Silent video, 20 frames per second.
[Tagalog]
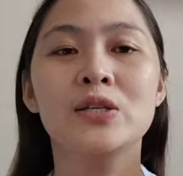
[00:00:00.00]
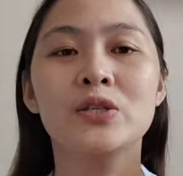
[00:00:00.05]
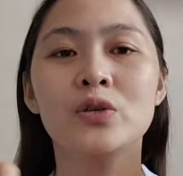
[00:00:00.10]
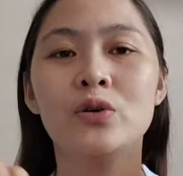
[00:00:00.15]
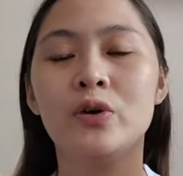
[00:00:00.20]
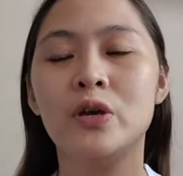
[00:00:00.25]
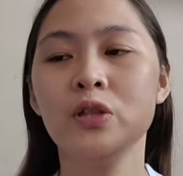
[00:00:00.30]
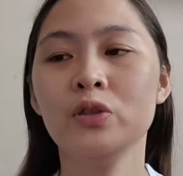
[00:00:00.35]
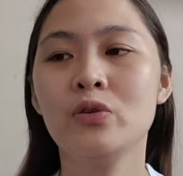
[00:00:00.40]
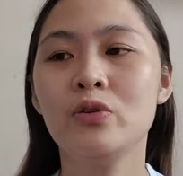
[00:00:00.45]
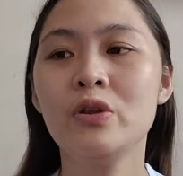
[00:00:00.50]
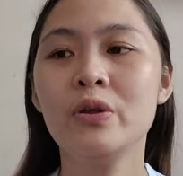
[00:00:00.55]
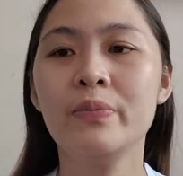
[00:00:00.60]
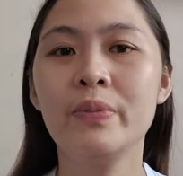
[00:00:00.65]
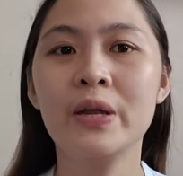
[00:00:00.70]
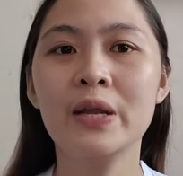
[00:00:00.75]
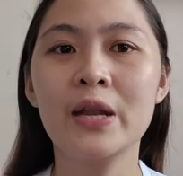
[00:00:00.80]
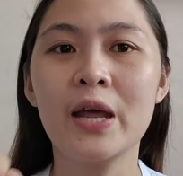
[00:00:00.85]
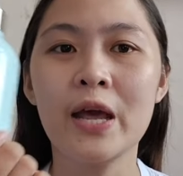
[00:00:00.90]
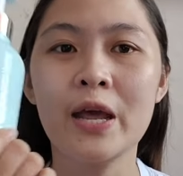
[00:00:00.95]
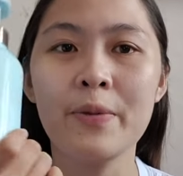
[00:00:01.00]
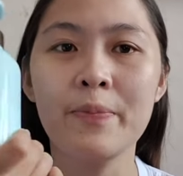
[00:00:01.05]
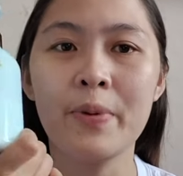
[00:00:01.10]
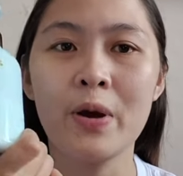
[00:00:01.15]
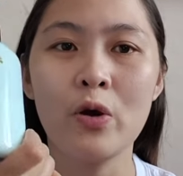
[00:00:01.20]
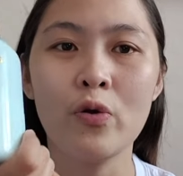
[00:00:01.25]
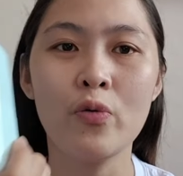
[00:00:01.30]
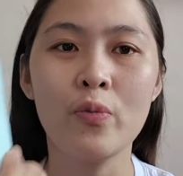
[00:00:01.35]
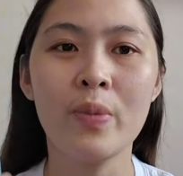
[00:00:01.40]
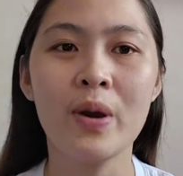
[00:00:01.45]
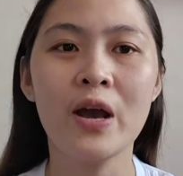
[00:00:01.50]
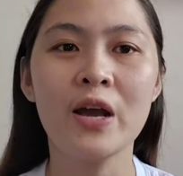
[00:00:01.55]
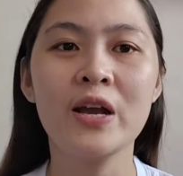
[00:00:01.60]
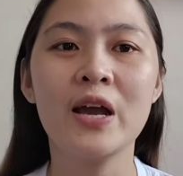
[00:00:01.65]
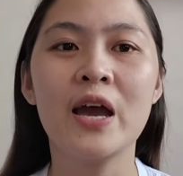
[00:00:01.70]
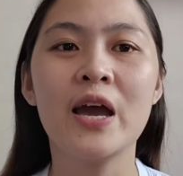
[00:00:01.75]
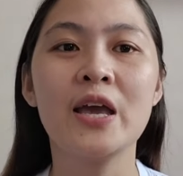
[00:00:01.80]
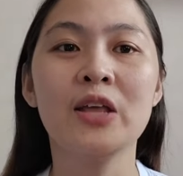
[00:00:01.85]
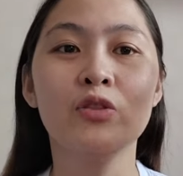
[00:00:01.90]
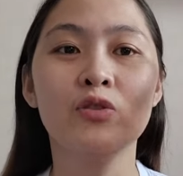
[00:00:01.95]
So, eto naman ay pang
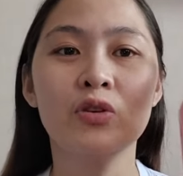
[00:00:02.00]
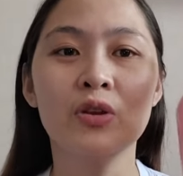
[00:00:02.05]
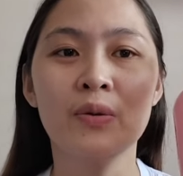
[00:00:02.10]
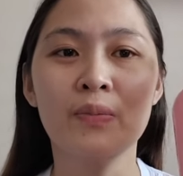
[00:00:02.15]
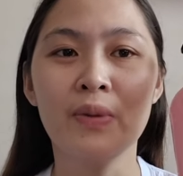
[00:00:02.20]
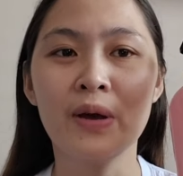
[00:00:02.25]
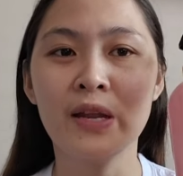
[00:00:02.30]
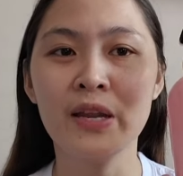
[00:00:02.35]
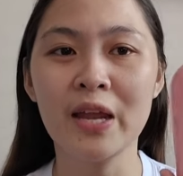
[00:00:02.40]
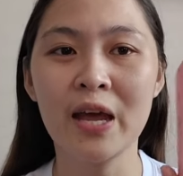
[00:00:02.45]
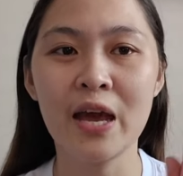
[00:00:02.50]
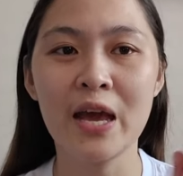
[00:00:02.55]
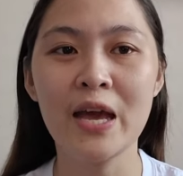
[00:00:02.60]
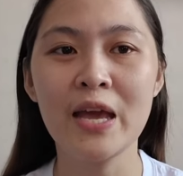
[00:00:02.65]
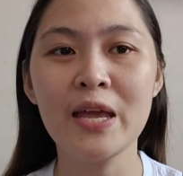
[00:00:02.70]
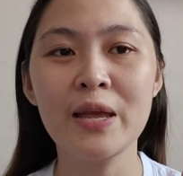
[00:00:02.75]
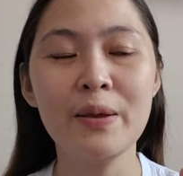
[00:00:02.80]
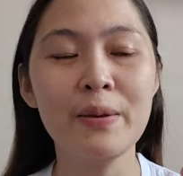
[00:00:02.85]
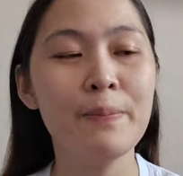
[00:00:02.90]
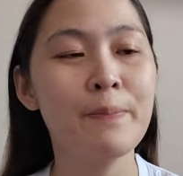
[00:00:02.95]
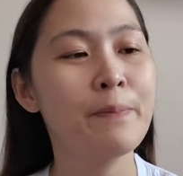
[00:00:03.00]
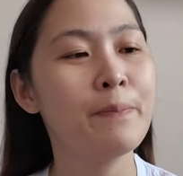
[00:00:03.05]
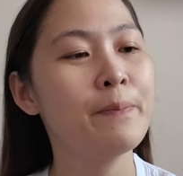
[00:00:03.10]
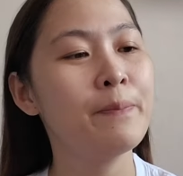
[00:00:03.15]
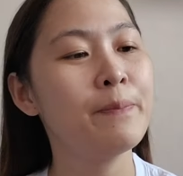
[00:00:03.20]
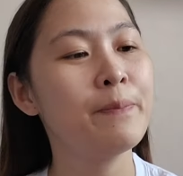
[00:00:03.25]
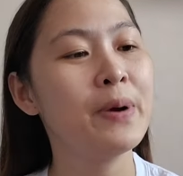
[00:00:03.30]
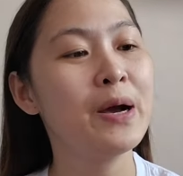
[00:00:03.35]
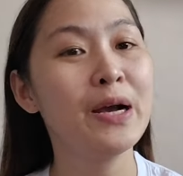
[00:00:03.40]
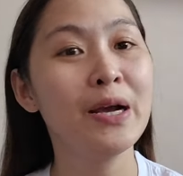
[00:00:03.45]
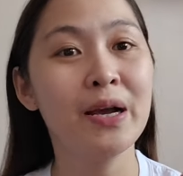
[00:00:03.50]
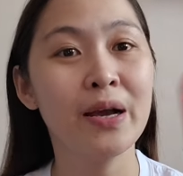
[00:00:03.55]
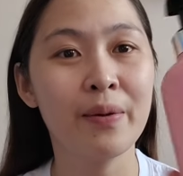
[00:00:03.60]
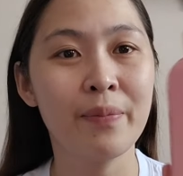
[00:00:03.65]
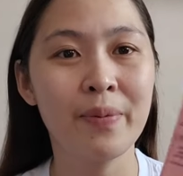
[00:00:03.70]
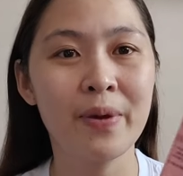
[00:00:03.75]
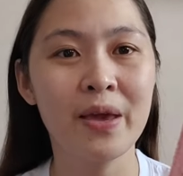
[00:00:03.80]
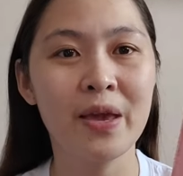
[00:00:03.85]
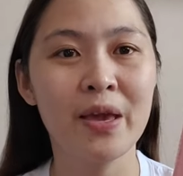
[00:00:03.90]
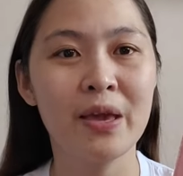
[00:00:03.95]
umaga, eto naman ay pang
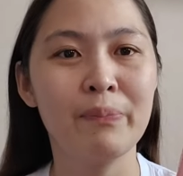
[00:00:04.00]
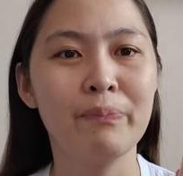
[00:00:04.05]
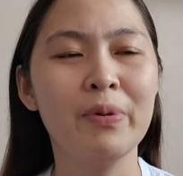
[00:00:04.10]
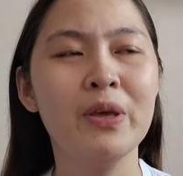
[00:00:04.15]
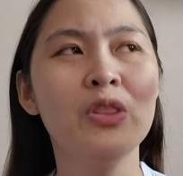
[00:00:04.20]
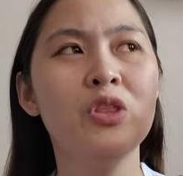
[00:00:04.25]
gabi.